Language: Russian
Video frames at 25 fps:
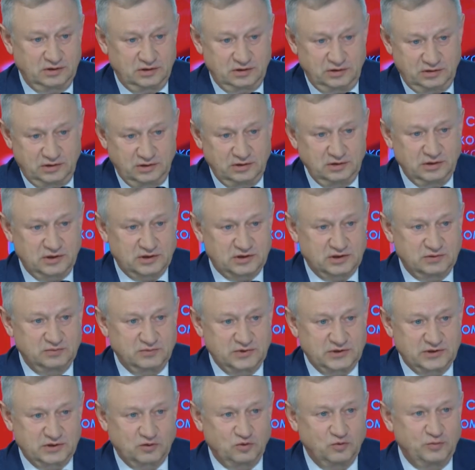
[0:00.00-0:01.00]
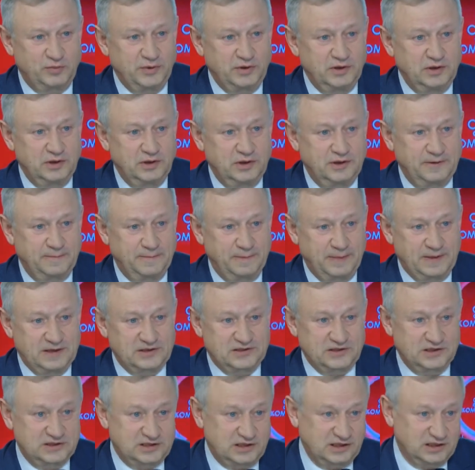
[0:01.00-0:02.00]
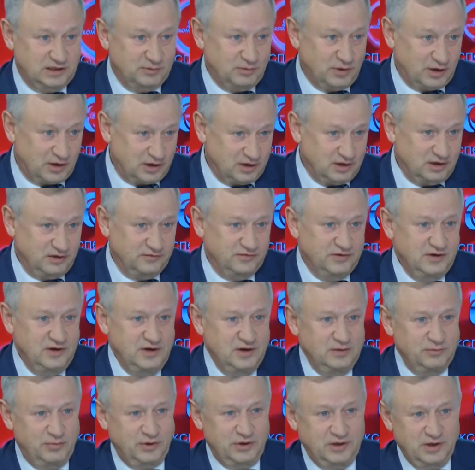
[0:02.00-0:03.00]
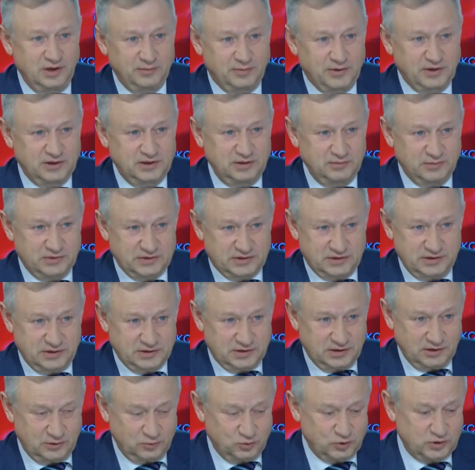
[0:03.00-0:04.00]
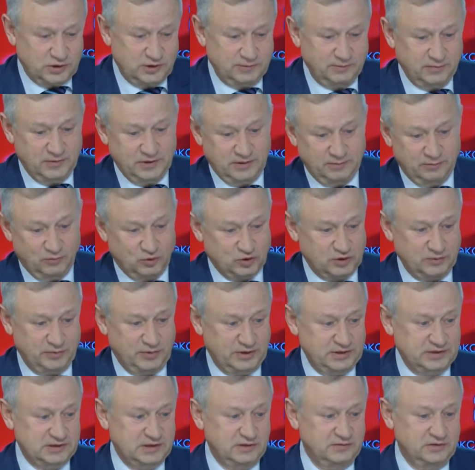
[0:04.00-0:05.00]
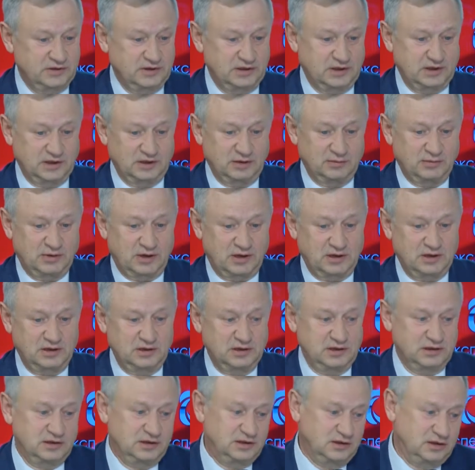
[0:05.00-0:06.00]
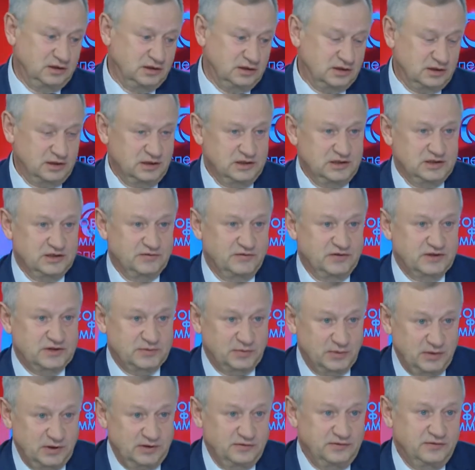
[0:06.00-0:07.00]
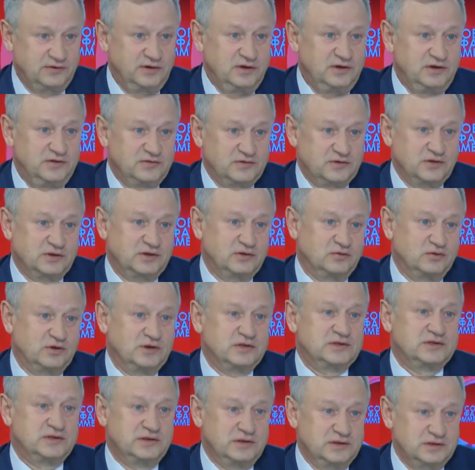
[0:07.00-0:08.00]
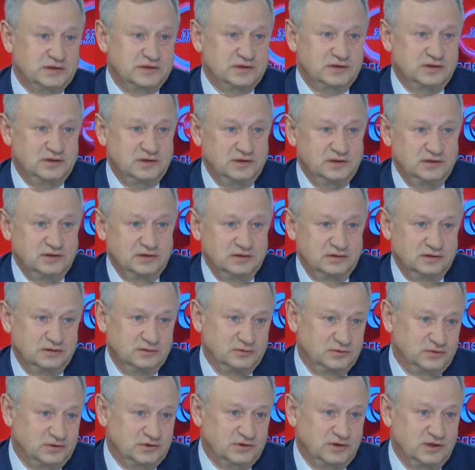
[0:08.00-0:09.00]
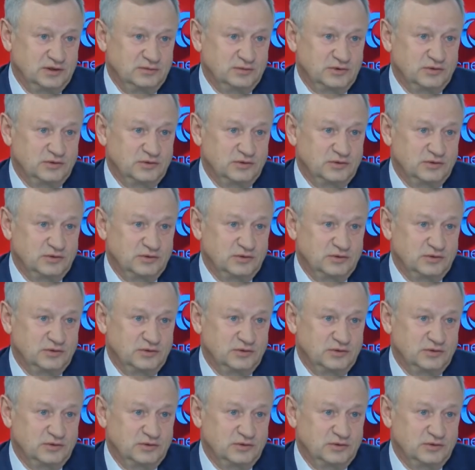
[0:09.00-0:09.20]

э, день даже мы закупили часть катамаранов. При необходимости, если нужно, мы можем представить эти катамараны и организовать сплав. Все это у нас есть. Ну, мы считаем,